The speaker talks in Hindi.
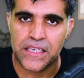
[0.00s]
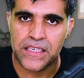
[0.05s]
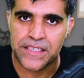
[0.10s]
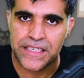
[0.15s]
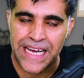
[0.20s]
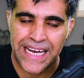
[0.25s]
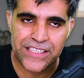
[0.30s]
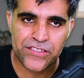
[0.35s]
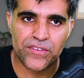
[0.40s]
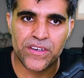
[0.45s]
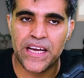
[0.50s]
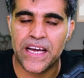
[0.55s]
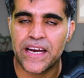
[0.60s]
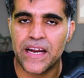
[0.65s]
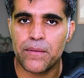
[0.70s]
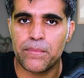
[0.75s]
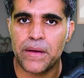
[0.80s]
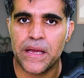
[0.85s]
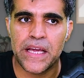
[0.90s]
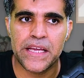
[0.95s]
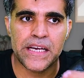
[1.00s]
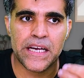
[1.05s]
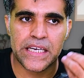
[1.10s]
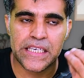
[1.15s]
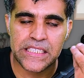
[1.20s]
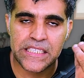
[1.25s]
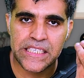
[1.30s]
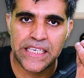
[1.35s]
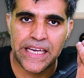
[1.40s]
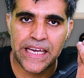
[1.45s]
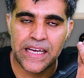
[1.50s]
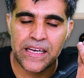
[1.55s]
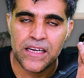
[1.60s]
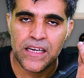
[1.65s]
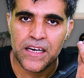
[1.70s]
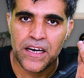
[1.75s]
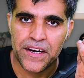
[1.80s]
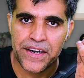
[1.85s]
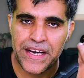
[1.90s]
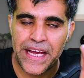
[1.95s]
डेस्क वगैरह में या किसी
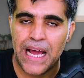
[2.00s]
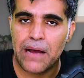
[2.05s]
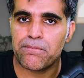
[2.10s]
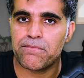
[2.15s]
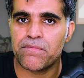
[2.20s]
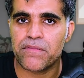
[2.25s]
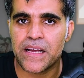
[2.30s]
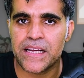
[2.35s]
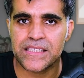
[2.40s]
डैप